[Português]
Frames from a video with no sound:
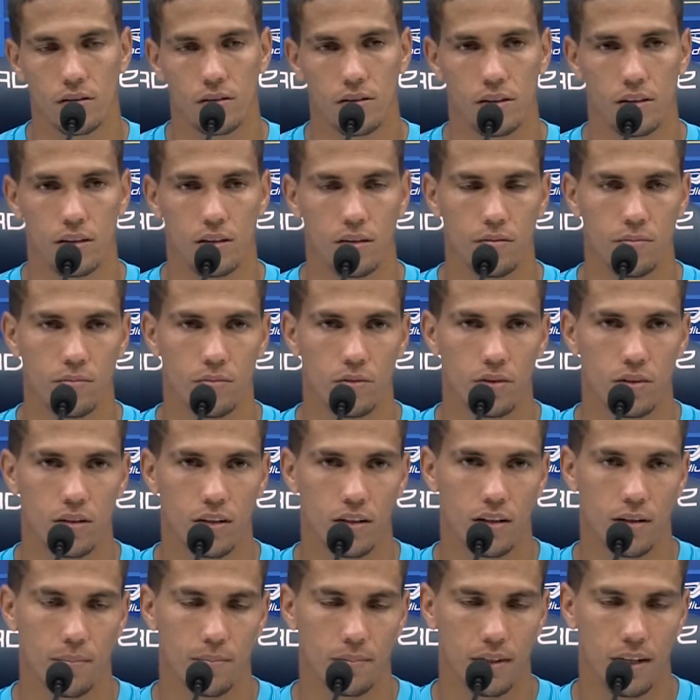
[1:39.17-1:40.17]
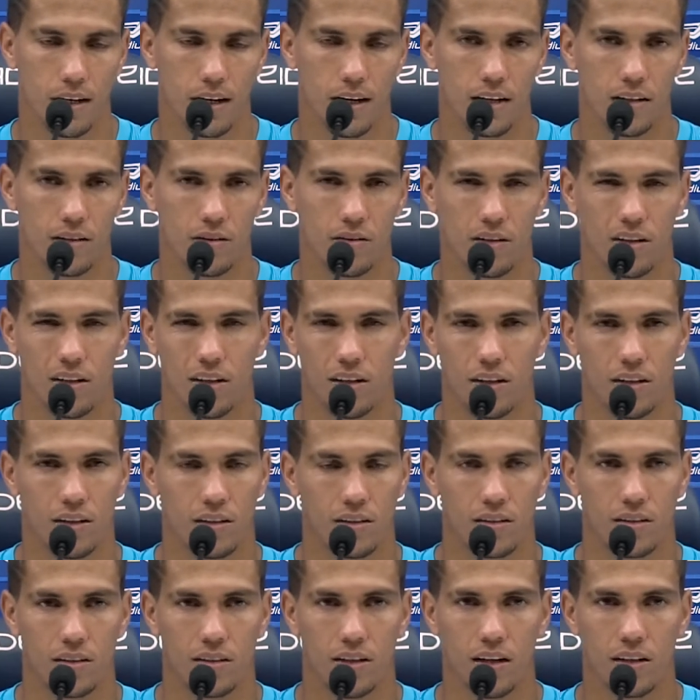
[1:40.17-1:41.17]
Sim, muito adaptado. A,
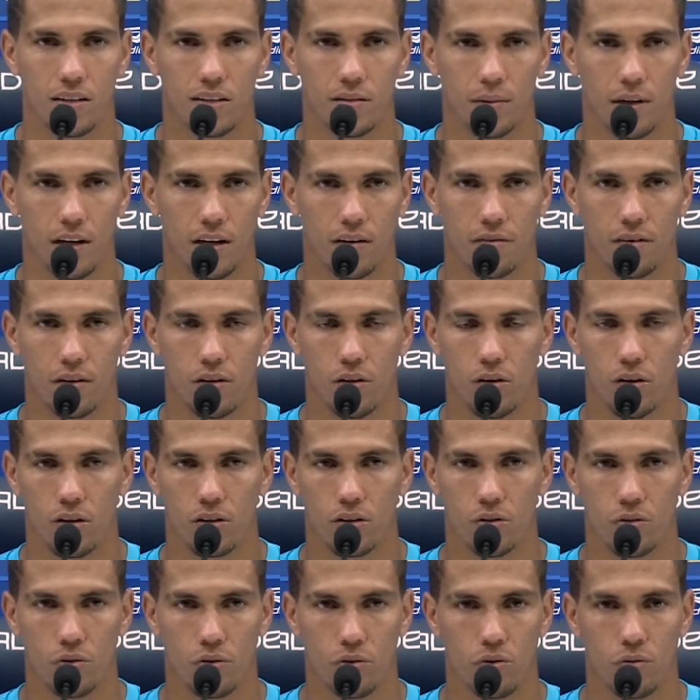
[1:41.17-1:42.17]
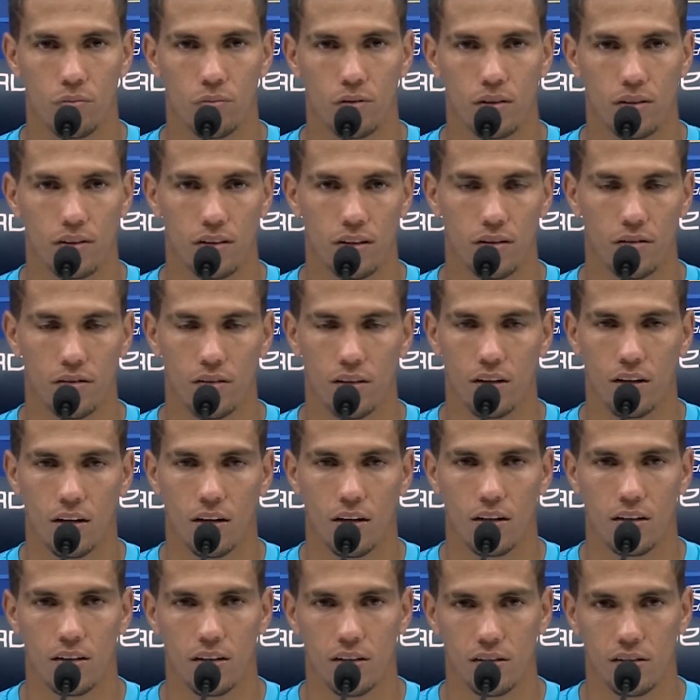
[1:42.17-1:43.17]
a cidade é maravilhosa, o clube então
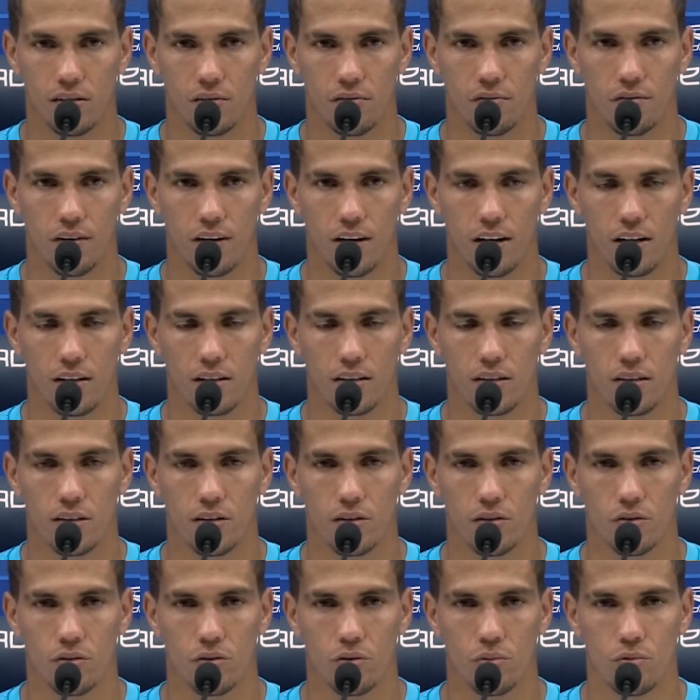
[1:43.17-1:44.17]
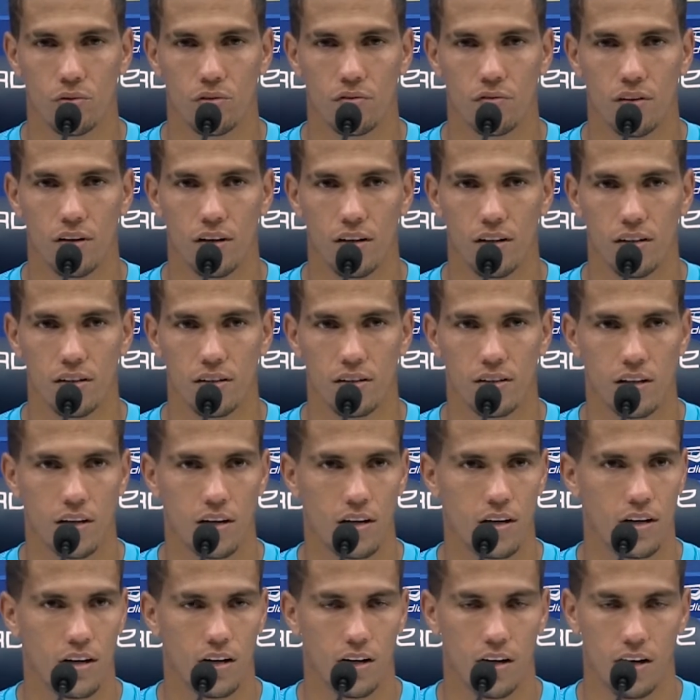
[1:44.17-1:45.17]
nem se fala, então eu estou muito feliz
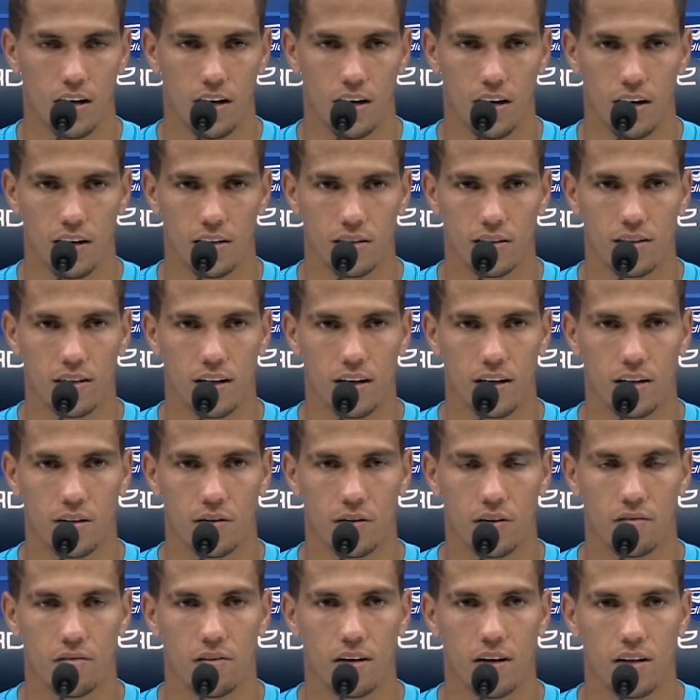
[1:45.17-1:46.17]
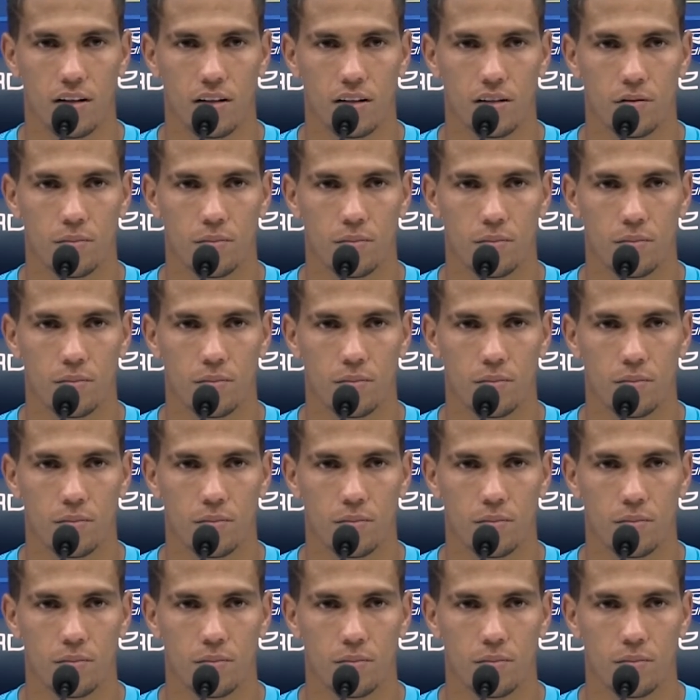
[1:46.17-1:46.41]
é, de estar tá aqui no Havaí.